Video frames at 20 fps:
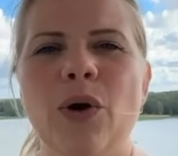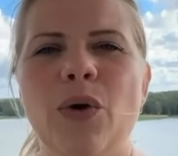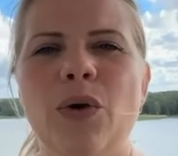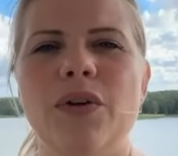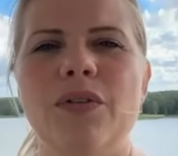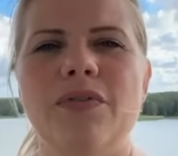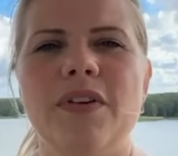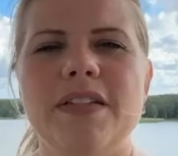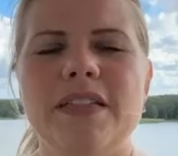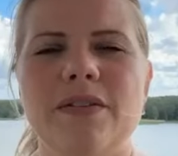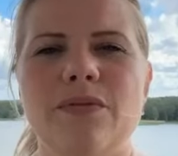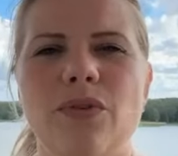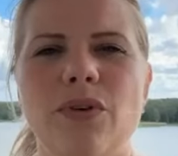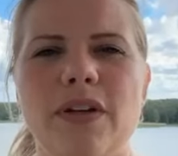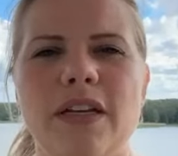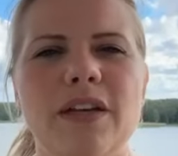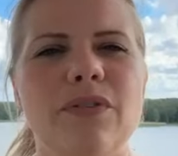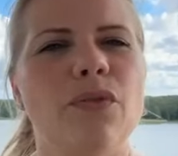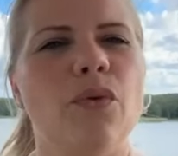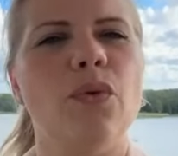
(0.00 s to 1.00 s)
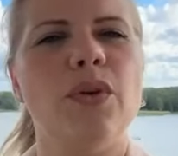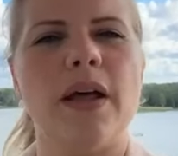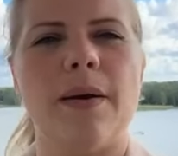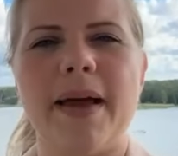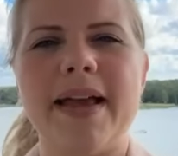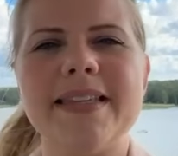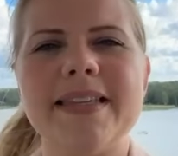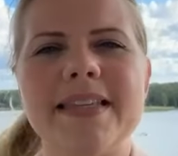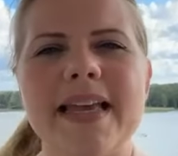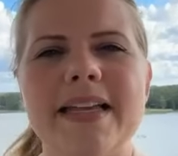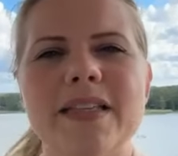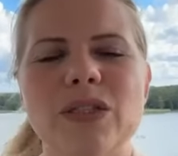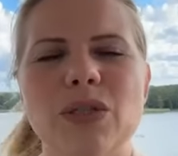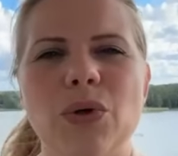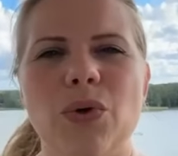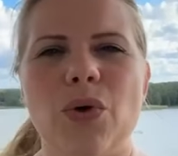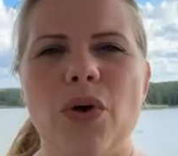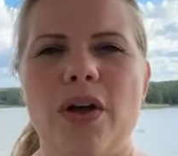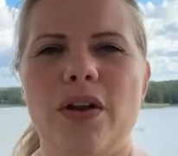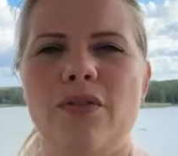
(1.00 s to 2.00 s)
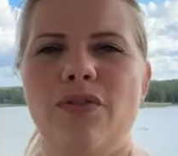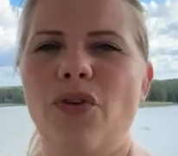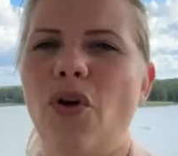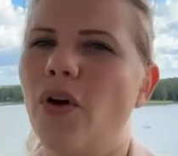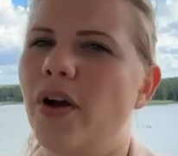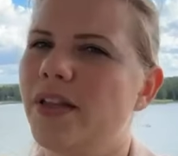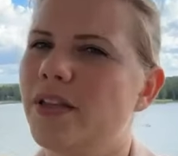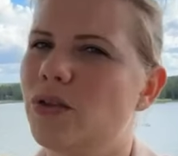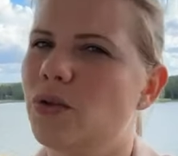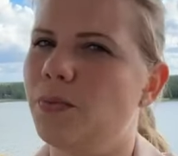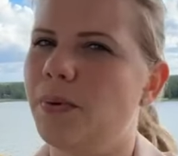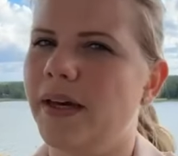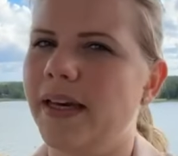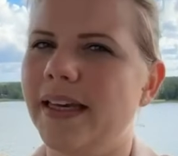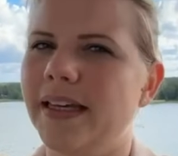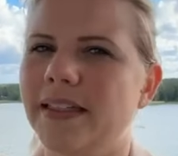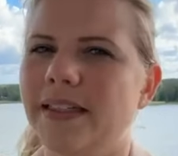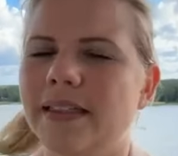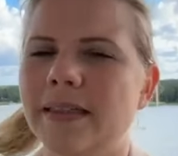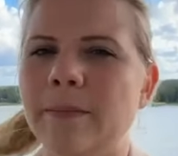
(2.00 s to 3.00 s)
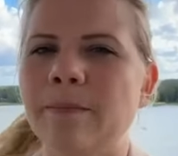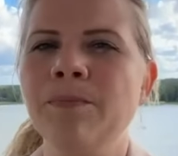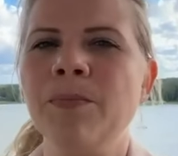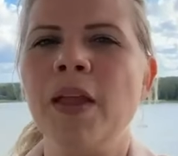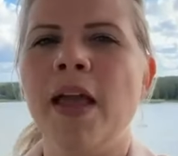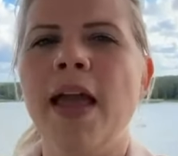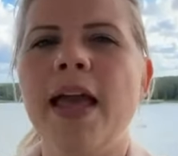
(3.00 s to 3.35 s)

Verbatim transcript: Und wir sind wirklich froh, dabei sein zu können, für euch zu berichten.